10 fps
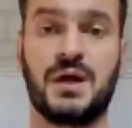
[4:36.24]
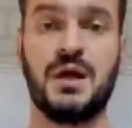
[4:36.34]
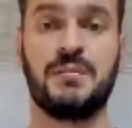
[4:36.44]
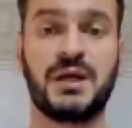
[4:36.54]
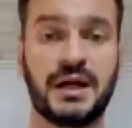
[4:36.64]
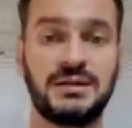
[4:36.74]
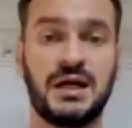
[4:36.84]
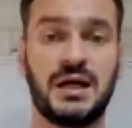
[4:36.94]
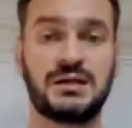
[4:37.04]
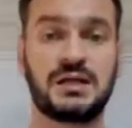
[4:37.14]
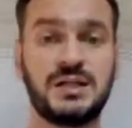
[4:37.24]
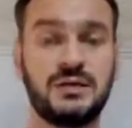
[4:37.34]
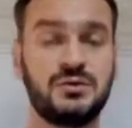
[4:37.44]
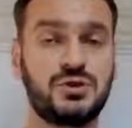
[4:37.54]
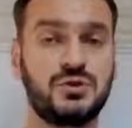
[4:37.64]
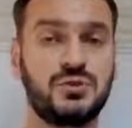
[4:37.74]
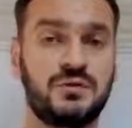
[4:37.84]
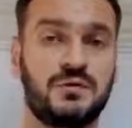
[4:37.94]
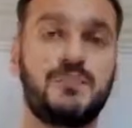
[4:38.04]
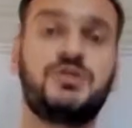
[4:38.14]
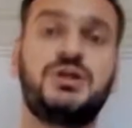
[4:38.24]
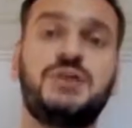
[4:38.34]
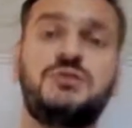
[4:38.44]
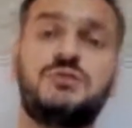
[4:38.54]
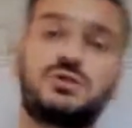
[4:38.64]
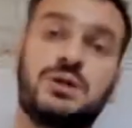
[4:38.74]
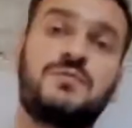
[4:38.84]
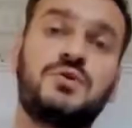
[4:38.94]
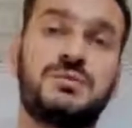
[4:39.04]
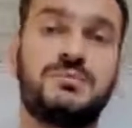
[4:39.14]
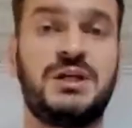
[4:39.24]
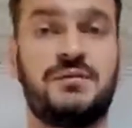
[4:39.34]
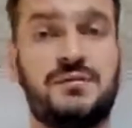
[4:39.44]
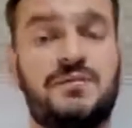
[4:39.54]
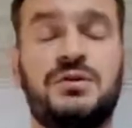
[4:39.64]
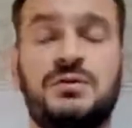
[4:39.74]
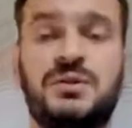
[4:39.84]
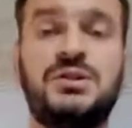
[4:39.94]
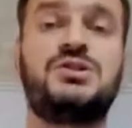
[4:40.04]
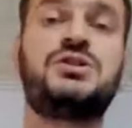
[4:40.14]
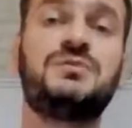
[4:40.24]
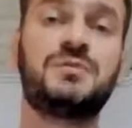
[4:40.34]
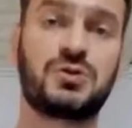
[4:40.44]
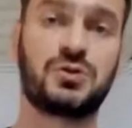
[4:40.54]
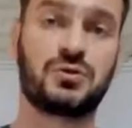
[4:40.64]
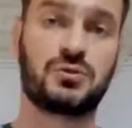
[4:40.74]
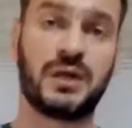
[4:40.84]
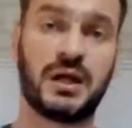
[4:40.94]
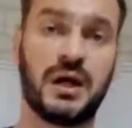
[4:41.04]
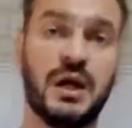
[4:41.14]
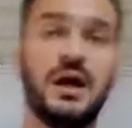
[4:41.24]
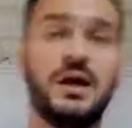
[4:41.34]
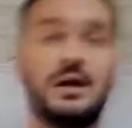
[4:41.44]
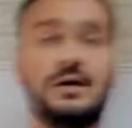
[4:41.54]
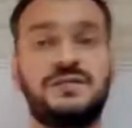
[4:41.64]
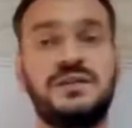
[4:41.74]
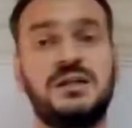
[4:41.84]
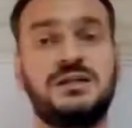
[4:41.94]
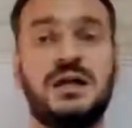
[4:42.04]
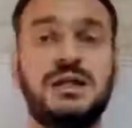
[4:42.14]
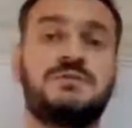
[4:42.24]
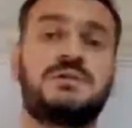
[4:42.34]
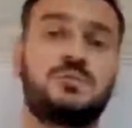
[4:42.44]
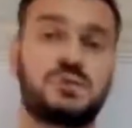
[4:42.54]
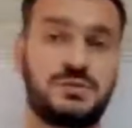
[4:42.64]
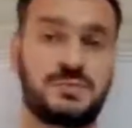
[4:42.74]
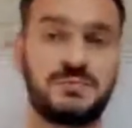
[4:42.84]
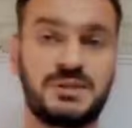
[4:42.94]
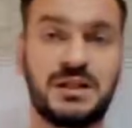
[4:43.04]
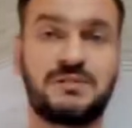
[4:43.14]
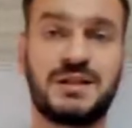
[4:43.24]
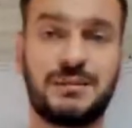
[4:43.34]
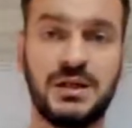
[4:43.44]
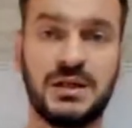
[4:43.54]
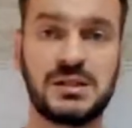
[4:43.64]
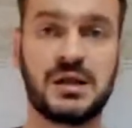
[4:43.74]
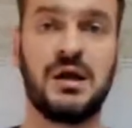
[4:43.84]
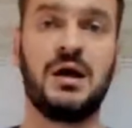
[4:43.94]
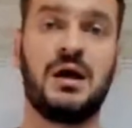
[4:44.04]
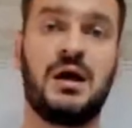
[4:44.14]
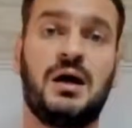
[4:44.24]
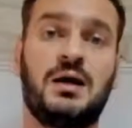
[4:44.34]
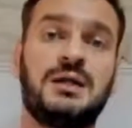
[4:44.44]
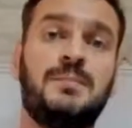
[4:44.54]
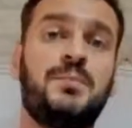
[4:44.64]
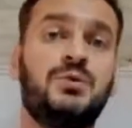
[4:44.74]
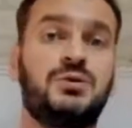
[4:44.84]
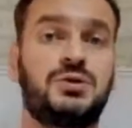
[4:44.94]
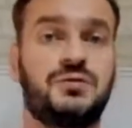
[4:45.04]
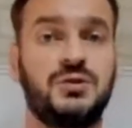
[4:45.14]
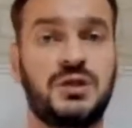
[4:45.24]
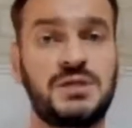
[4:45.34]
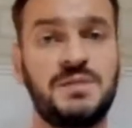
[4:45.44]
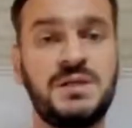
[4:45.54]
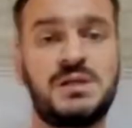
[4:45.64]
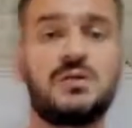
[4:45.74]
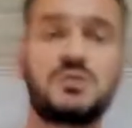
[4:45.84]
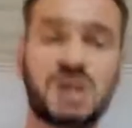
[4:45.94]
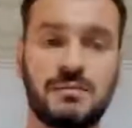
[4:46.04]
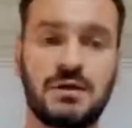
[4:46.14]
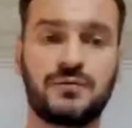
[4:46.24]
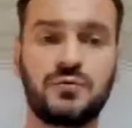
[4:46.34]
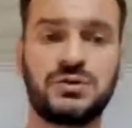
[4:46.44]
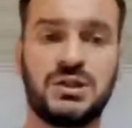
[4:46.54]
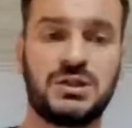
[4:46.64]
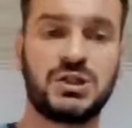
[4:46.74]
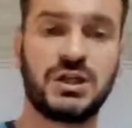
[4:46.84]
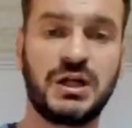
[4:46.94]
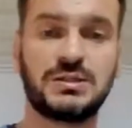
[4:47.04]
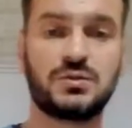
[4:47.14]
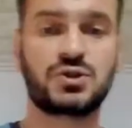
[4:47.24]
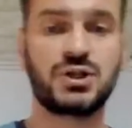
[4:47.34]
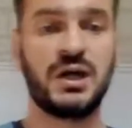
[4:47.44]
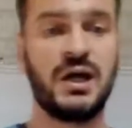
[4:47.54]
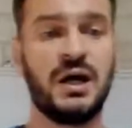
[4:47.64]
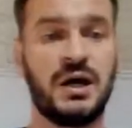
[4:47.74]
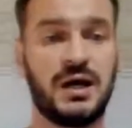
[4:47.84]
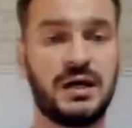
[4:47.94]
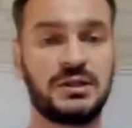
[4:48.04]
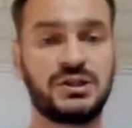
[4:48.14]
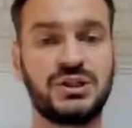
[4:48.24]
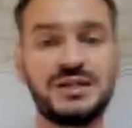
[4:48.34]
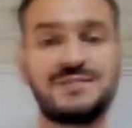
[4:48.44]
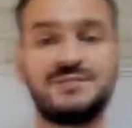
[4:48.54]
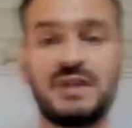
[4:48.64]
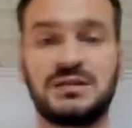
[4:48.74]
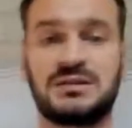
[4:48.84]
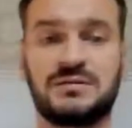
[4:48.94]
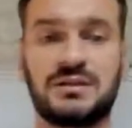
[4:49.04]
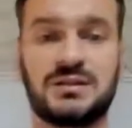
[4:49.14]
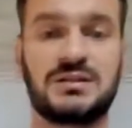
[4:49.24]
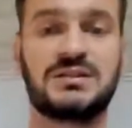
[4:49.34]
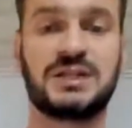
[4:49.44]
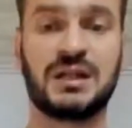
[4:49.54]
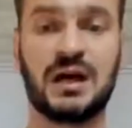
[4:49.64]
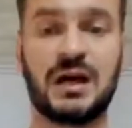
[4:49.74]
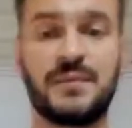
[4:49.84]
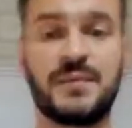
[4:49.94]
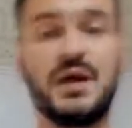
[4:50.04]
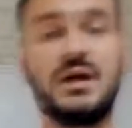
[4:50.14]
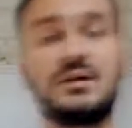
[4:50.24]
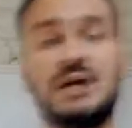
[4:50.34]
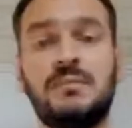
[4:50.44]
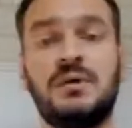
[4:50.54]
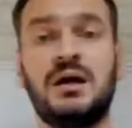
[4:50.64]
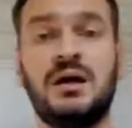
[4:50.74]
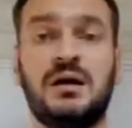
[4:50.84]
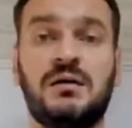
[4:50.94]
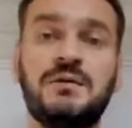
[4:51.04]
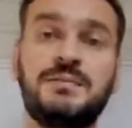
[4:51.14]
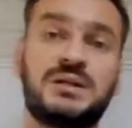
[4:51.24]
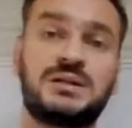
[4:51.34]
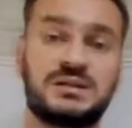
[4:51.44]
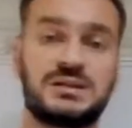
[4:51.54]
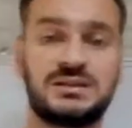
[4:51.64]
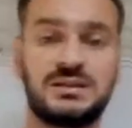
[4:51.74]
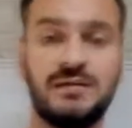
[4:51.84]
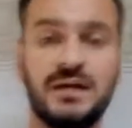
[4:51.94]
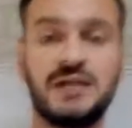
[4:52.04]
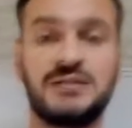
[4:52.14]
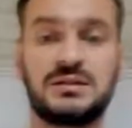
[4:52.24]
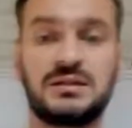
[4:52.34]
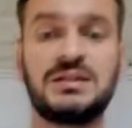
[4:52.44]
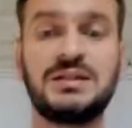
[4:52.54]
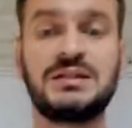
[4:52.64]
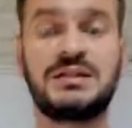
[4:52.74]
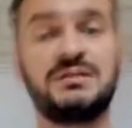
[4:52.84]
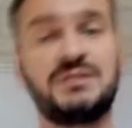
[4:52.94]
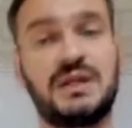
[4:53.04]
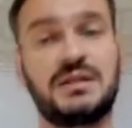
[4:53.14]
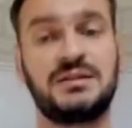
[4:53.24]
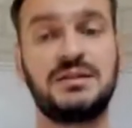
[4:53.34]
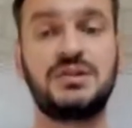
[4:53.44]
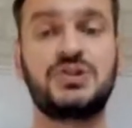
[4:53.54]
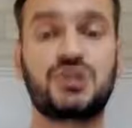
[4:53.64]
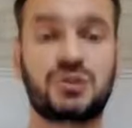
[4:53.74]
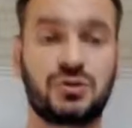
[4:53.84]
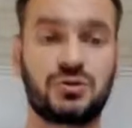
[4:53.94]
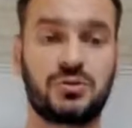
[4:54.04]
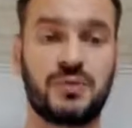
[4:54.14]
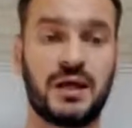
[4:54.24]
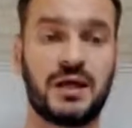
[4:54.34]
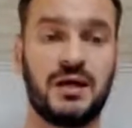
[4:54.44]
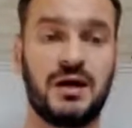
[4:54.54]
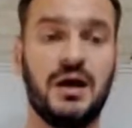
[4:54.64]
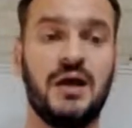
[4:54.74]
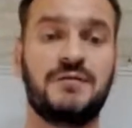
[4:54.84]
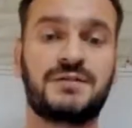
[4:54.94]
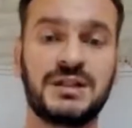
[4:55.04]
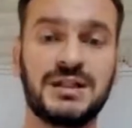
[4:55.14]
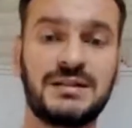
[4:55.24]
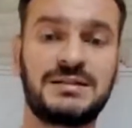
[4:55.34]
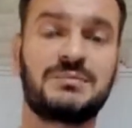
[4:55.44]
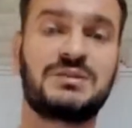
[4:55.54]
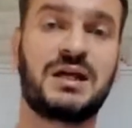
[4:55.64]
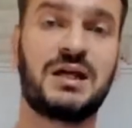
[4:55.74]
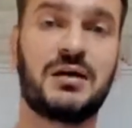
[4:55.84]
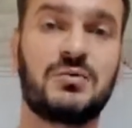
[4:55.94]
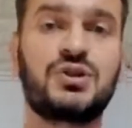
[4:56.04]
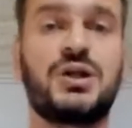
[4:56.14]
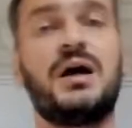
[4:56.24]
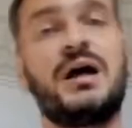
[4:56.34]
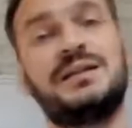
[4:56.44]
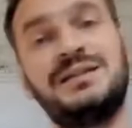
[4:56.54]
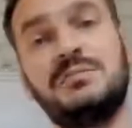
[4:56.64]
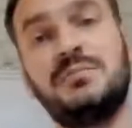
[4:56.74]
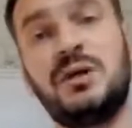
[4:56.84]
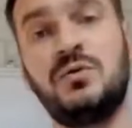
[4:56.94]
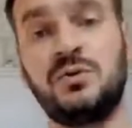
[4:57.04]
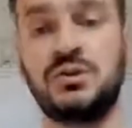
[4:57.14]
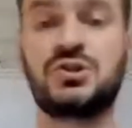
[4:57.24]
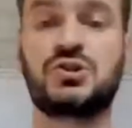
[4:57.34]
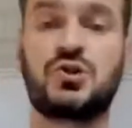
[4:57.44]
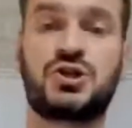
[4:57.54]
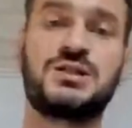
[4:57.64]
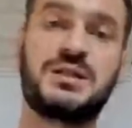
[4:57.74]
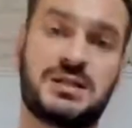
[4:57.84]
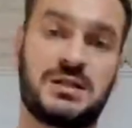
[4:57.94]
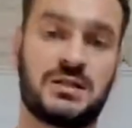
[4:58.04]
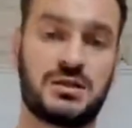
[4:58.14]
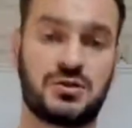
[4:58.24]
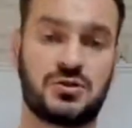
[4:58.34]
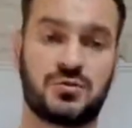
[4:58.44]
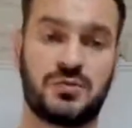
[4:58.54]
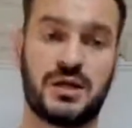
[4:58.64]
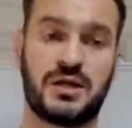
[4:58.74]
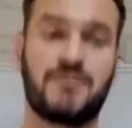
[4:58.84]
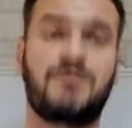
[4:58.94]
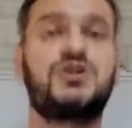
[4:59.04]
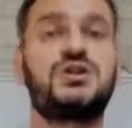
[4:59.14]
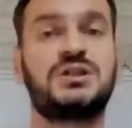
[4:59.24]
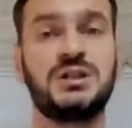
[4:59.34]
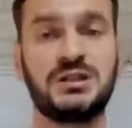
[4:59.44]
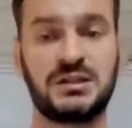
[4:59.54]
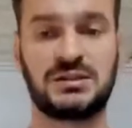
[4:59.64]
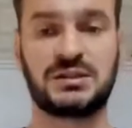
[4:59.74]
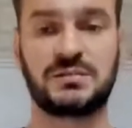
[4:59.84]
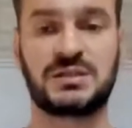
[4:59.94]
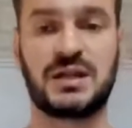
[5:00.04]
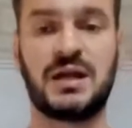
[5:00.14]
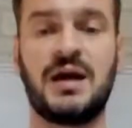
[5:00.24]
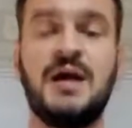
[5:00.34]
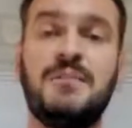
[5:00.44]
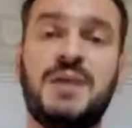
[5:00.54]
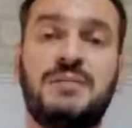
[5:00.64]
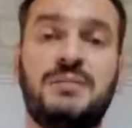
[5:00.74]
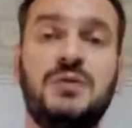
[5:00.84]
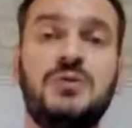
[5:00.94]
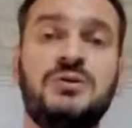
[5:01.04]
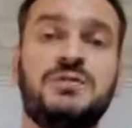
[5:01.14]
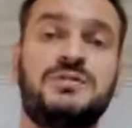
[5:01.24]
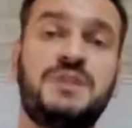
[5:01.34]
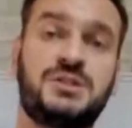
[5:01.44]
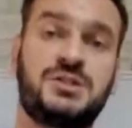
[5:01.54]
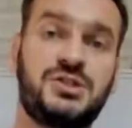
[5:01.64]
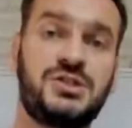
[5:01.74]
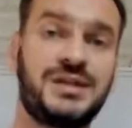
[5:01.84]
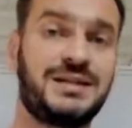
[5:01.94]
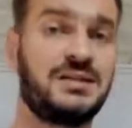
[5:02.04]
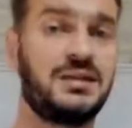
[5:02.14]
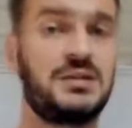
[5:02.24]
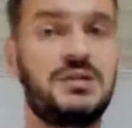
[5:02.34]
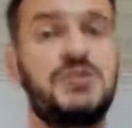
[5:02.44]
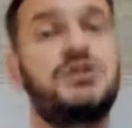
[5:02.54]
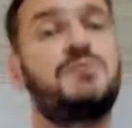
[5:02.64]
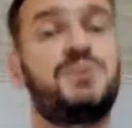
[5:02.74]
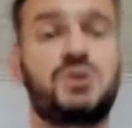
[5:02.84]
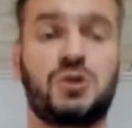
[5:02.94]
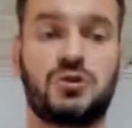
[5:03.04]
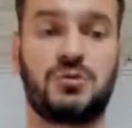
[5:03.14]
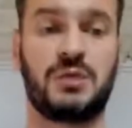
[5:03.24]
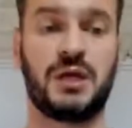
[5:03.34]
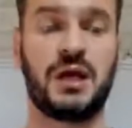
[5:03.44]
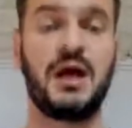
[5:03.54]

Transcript: Переходя на следующий уровень, вы получаете уже 8900 рублей. А, все эти данные вы сможете посмотреть в таблице, а, там полностью все расписано, но самое вкусное начинается уже а, начиная с 12 стола. Там выплата составляет 319 600 рублей. 13 столе уже 1 миллион 116 тысяч рублей. В 14 столе 5 миллионов 261 тысяча 500 рублей.